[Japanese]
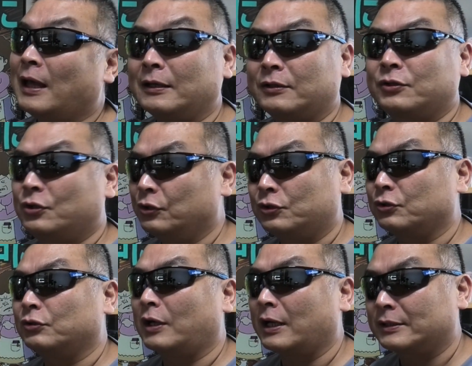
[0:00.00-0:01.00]
第
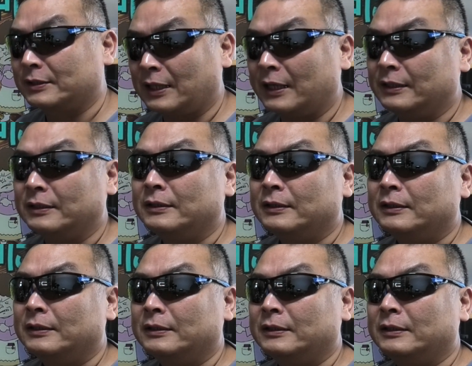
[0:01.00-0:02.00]
98代、
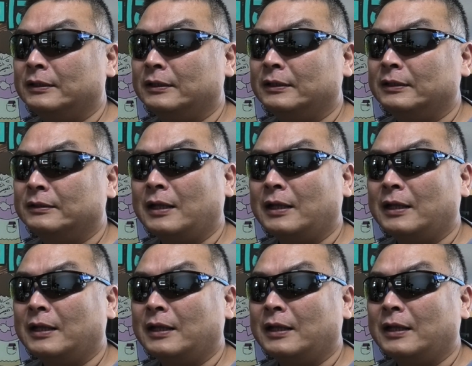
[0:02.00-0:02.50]
えー、